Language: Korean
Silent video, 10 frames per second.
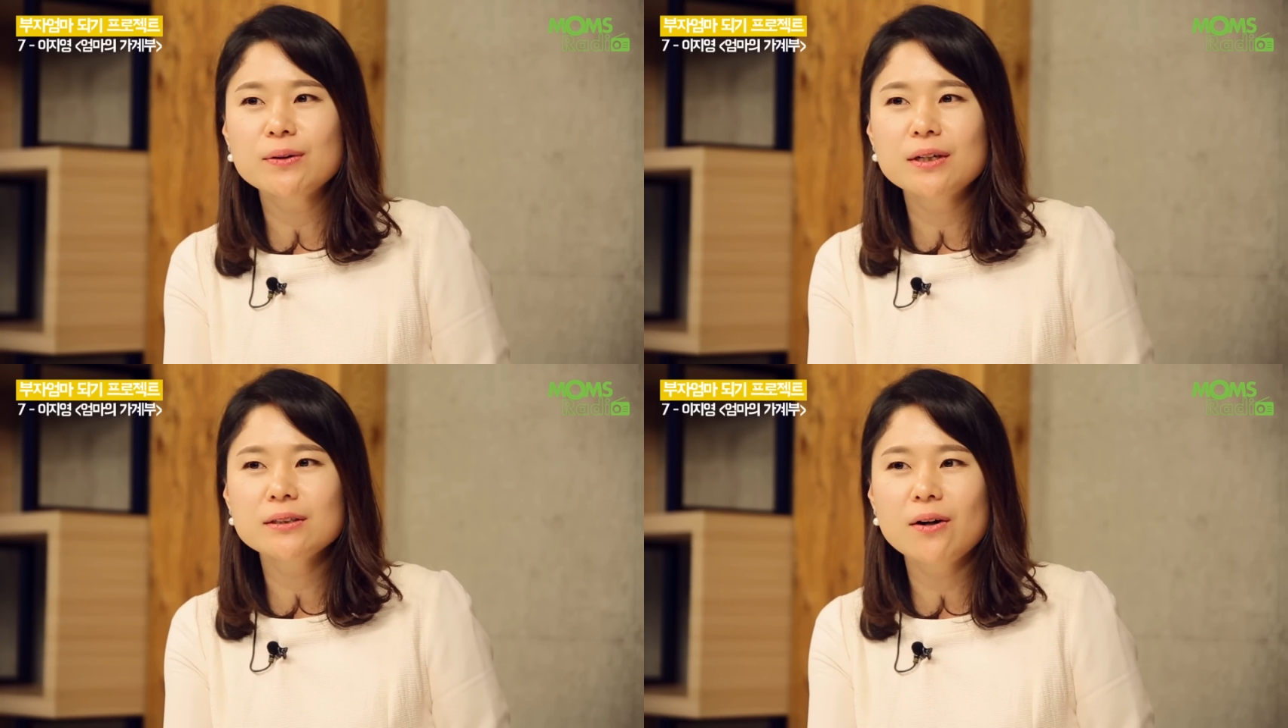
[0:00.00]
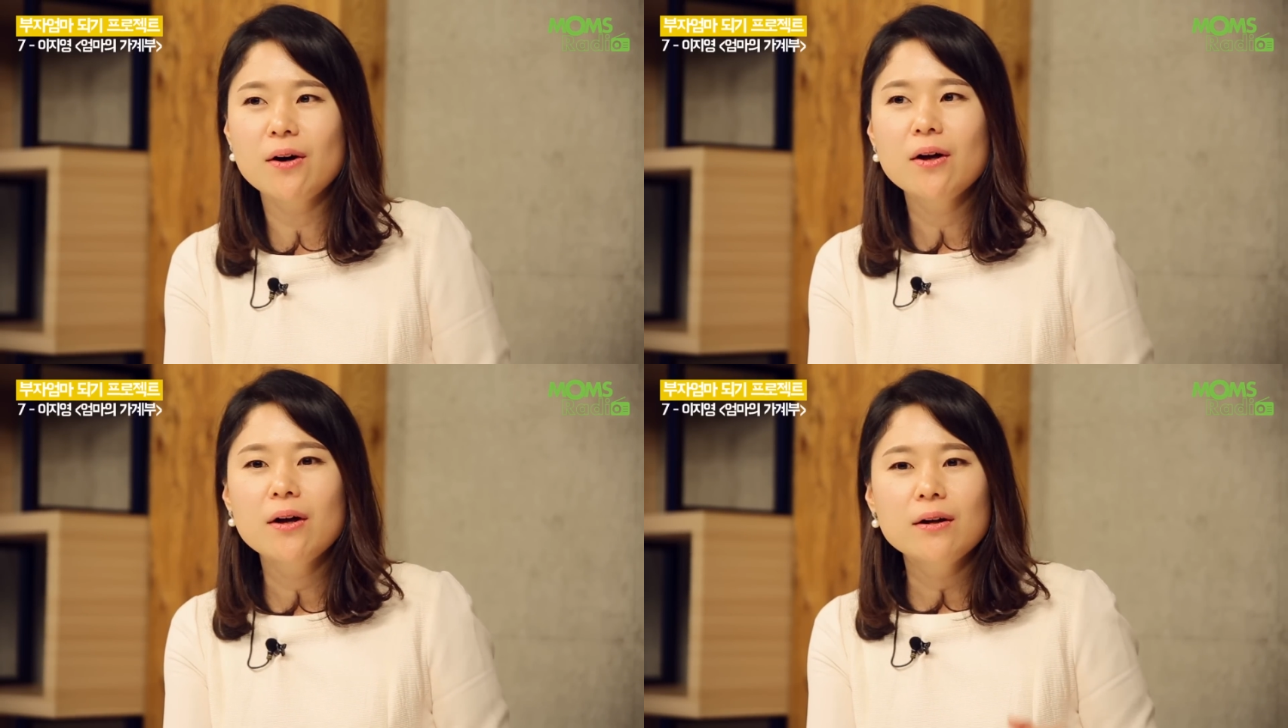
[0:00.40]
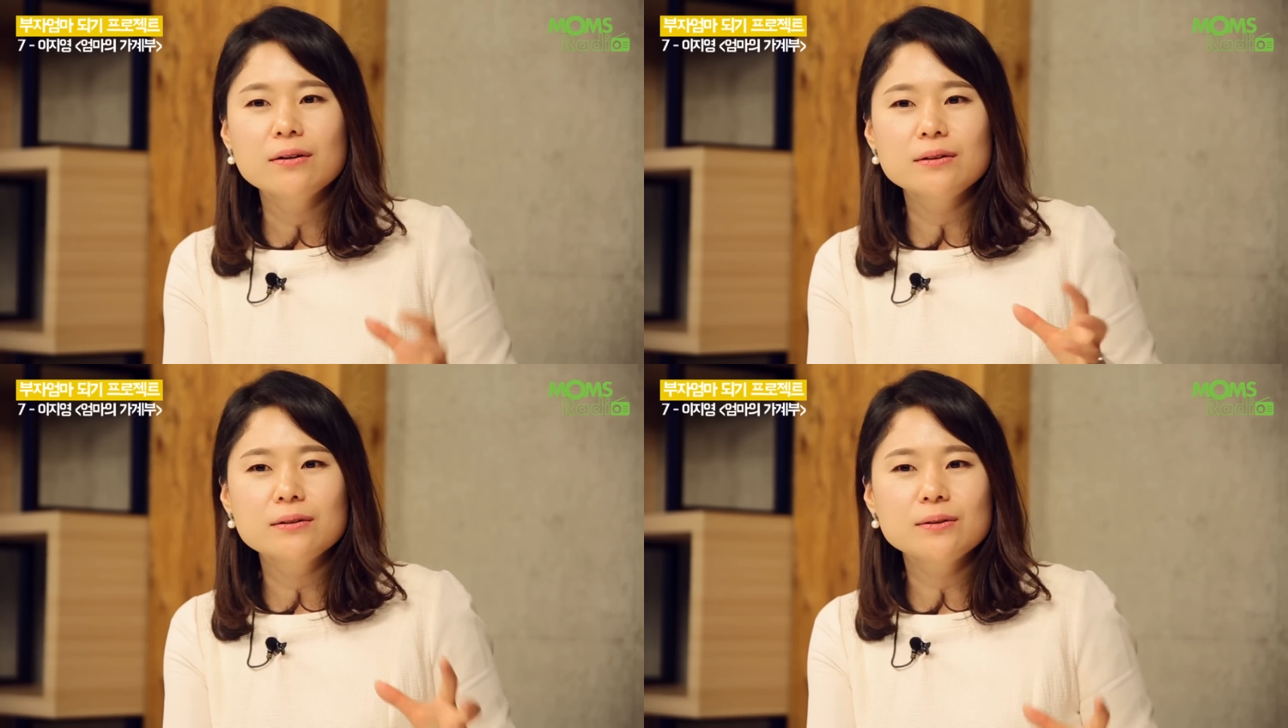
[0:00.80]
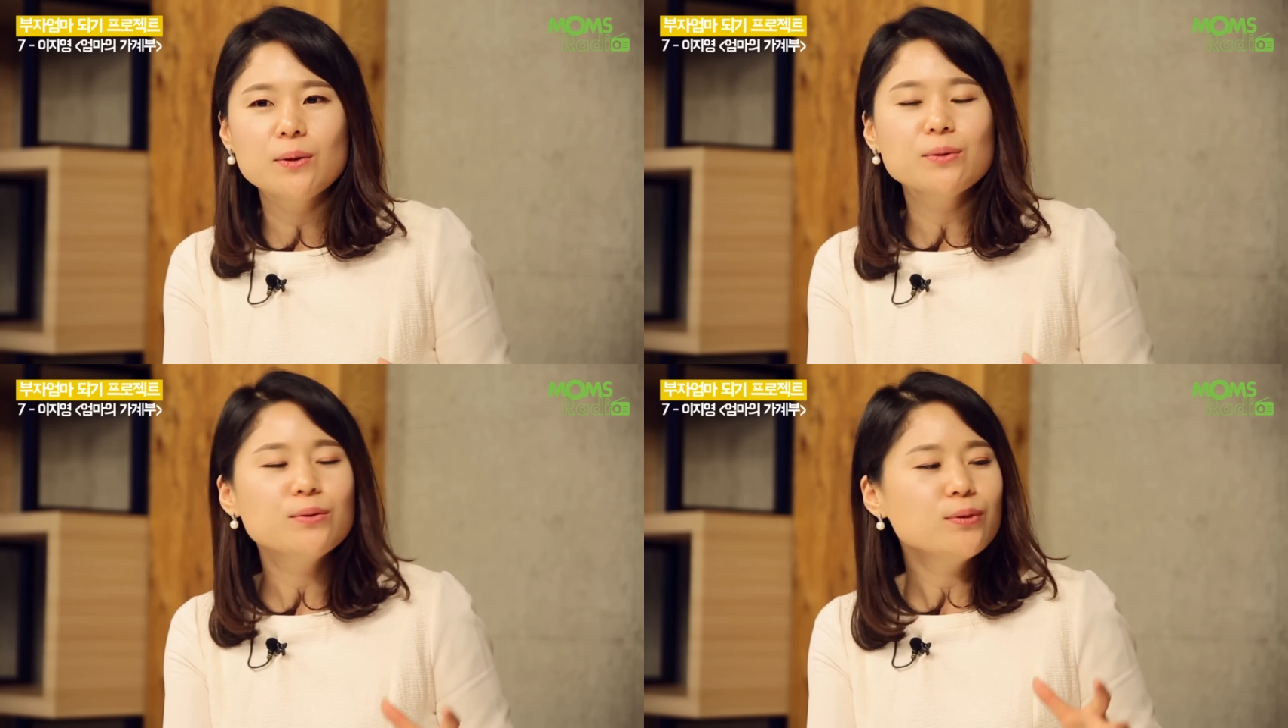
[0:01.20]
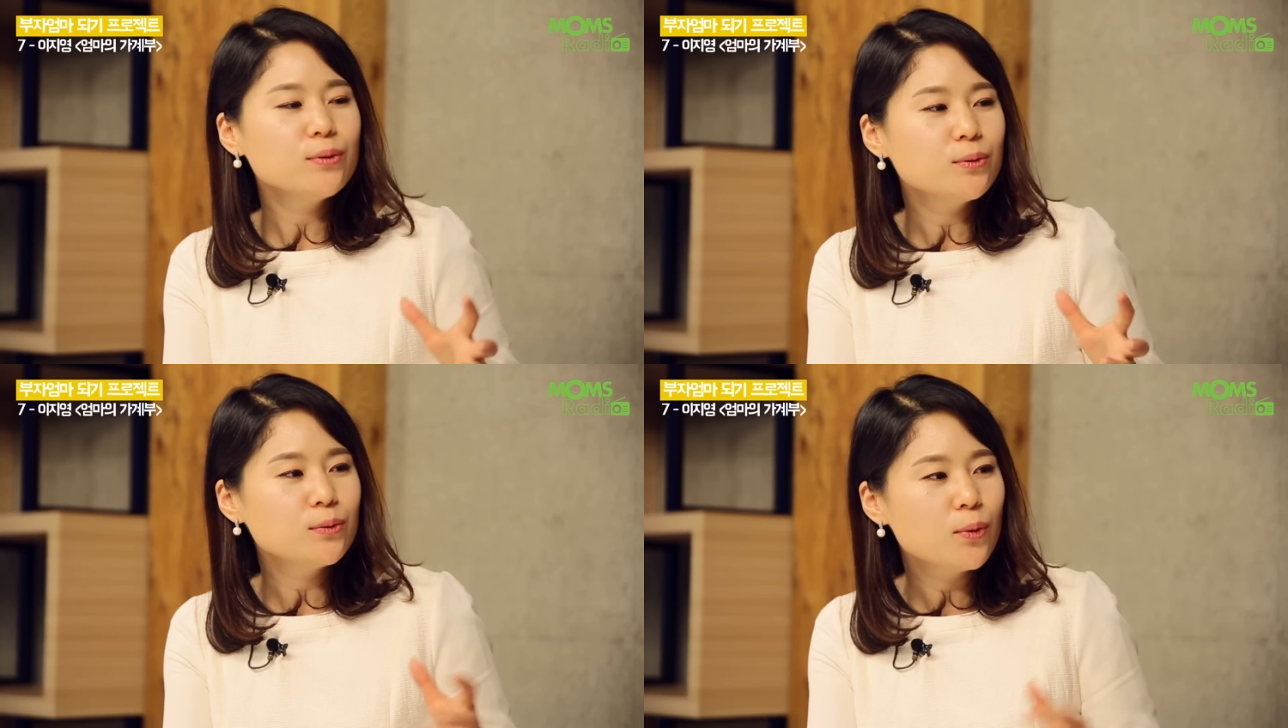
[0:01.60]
그래서 저도